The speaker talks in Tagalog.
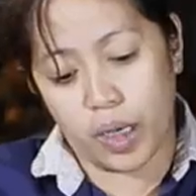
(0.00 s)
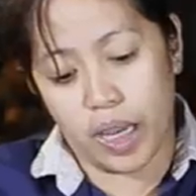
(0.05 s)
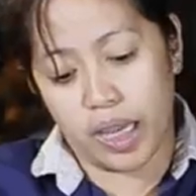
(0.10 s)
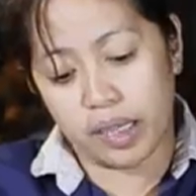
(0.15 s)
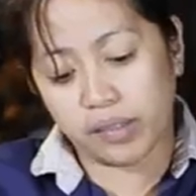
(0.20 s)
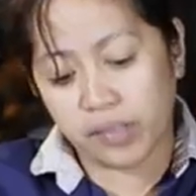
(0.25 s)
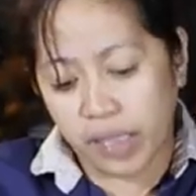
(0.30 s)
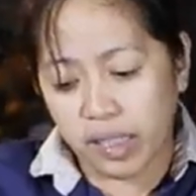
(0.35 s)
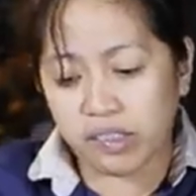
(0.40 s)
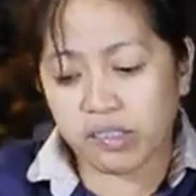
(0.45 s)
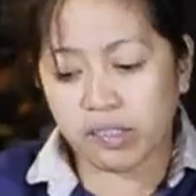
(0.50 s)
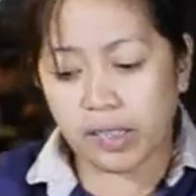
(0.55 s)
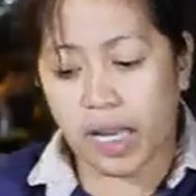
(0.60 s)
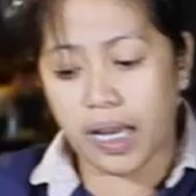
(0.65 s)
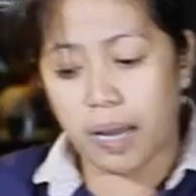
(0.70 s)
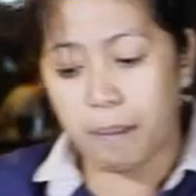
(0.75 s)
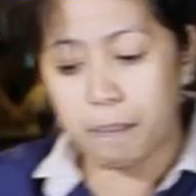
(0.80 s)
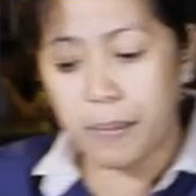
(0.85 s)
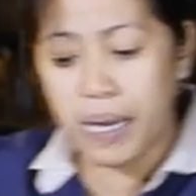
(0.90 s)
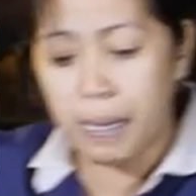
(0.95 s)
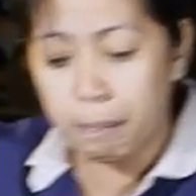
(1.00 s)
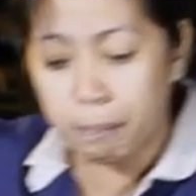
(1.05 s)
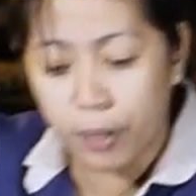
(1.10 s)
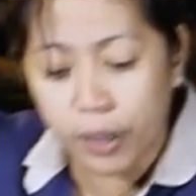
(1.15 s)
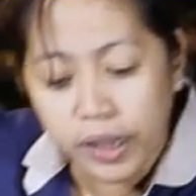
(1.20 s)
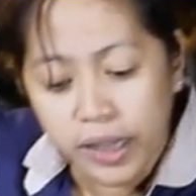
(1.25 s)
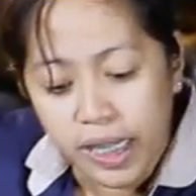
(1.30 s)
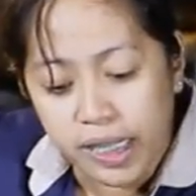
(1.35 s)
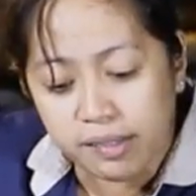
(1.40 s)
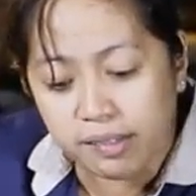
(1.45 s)
okay? Since uh,
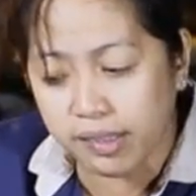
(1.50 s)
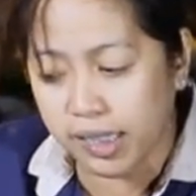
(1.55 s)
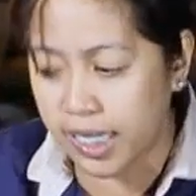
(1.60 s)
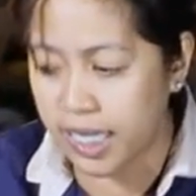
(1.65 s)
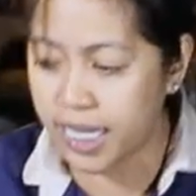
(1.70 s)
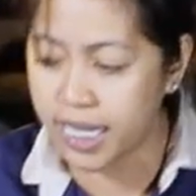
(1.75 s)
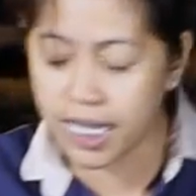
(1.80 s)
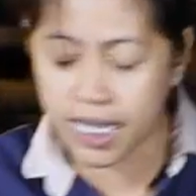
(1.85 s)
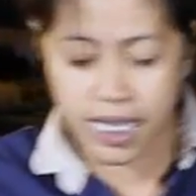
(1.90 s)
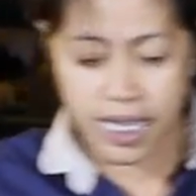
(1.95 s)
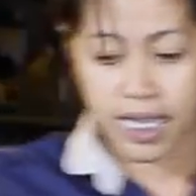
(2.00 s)
malambot na si,